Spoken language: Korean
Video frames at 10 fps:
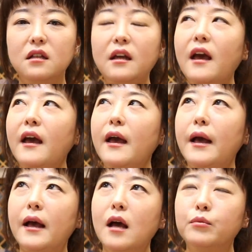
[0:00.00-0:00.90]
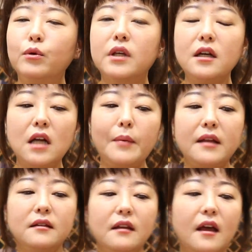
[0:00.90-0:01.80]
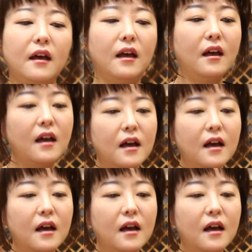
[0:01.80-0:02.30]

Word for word: 이게 블로킹을 해봤는데,